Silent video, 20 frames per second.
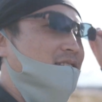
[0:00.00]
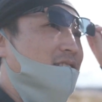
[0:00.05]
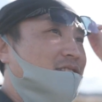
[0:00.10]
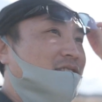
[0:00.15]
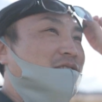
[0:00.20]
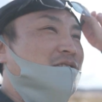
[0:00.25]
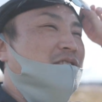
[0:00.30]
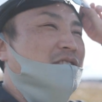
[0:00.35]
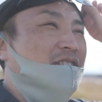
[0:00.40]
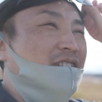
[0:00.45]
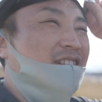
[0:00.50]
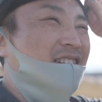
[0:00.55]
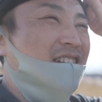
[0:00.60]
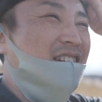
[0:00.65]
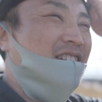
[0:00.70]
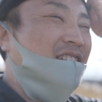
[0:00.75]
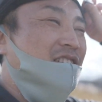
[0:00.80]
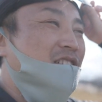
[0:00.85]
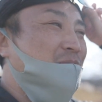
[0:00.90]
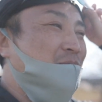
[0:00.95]
すごい
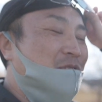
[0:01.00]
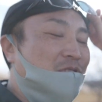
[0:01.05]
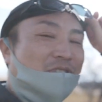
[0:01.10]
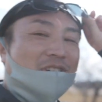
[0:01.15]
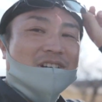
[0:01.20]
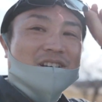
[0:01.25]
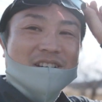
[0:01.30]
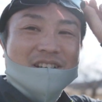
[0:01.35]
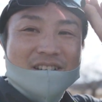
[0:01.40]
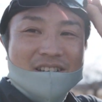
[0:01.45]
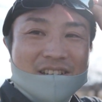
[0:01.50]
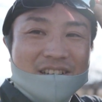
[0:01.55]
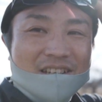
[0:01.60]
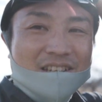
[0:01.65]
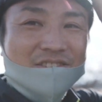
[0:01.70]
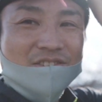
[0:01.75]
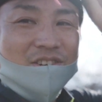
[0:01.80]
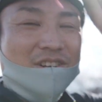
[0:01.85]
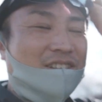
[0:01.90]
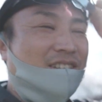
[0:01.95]
雲が
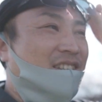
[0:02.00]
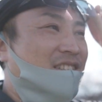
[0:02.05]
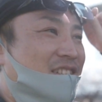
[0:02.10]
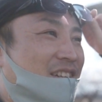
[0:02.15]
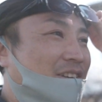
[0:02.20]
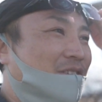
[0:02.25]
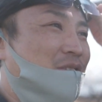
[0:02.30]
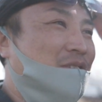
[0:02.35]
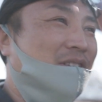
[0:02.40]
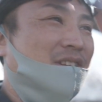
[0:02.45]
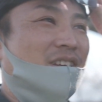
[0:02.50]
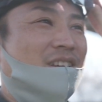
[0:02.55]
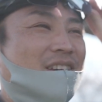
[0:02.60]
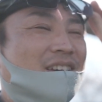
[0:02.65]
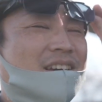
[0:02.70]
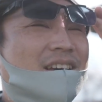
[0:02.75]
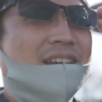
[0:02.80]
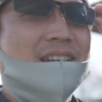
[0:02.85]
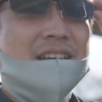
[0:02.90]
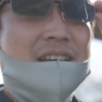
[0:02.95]
の形が良くて、
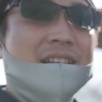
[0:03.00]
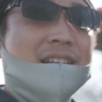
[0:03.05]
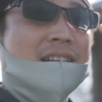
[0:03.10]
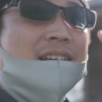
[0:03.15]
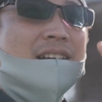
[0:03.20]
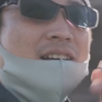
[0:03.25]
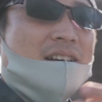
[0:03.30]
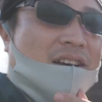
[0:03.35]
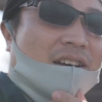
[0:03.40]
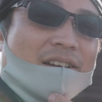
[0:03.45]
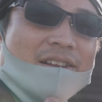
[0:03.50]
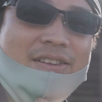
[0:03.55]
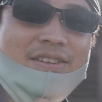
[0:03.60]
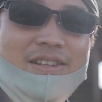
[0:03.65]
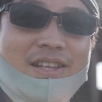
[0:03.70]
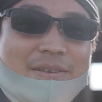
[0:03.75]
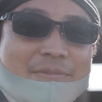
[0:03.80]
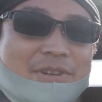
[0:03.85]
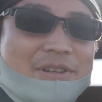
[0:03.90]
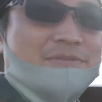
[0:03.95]

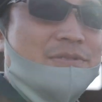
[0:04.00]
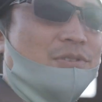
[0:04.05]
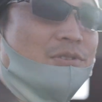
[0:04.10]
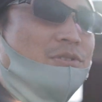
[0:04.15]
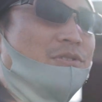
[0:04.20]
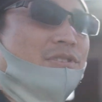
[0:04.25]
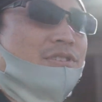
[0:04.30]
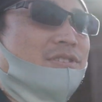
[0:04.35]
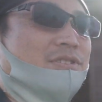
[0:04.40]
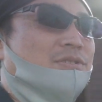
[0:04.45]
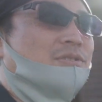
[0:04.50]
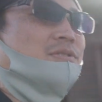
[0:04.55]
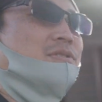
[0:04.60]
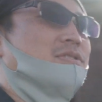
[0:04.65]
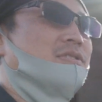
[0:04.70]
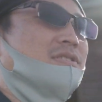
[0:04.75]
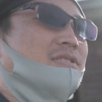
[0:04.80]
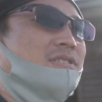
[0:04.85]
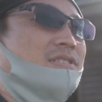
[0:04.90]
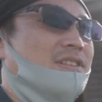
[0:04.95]
タイムラプスを撮るにはすご
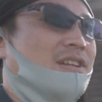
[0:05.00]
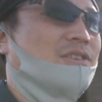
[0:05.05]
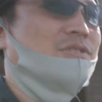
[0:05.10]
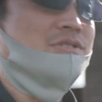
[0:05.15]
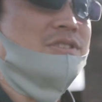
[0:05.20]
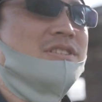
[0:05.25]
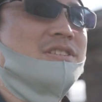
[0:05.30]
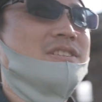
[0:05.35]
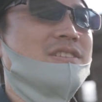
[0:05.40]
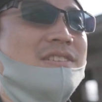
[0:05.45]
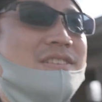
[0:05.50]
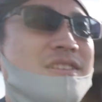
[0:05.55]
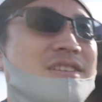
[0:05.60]
く楽しい